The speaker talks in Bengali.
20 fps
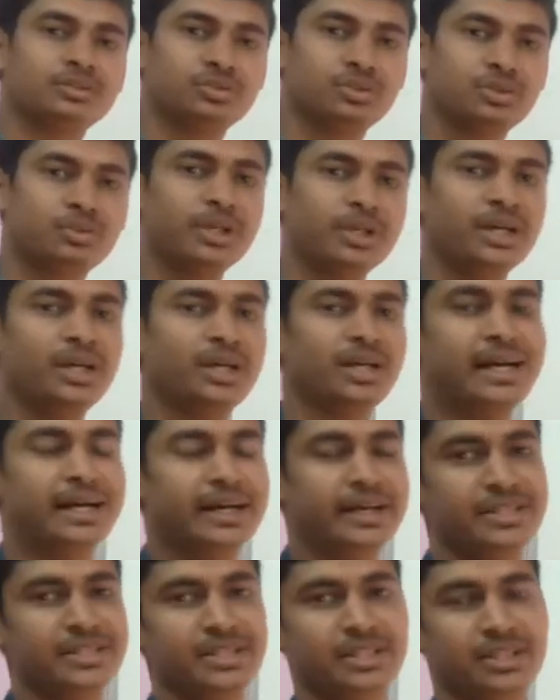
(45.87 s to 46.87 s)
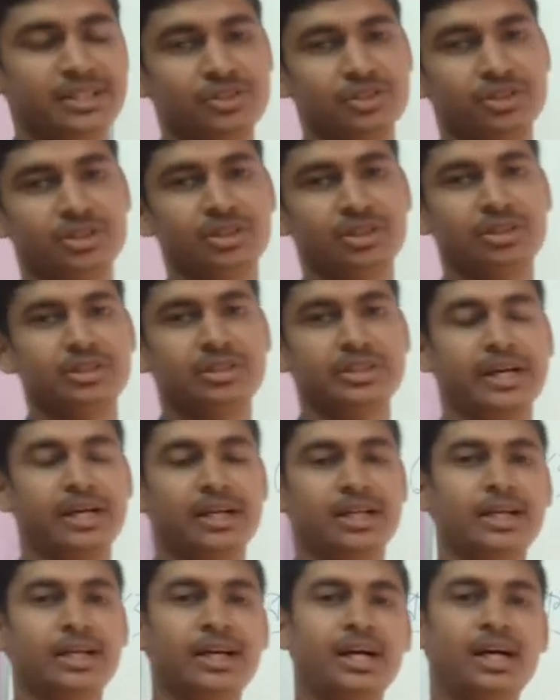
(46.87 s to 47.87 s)
তোমরা আগেই জেনেছো যে
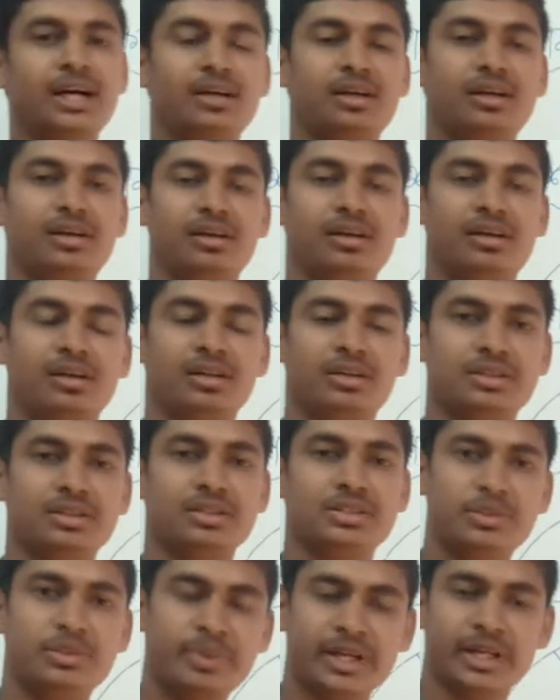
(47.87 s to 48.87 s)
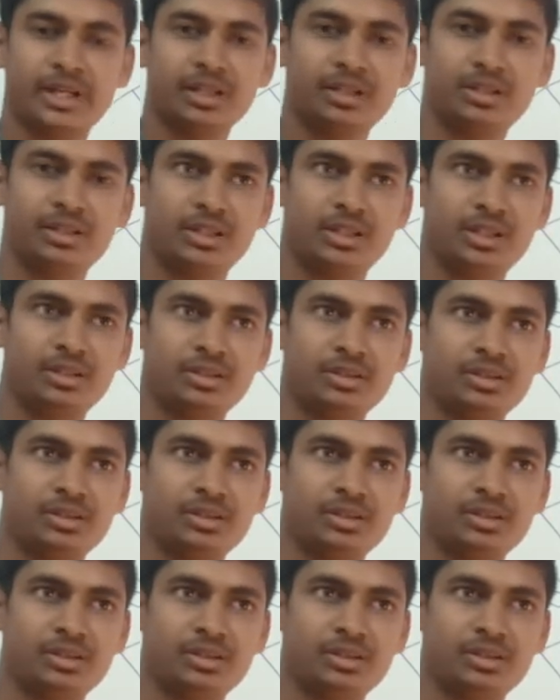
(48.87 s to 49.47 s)
একটা জীবের ক্ষেত্রে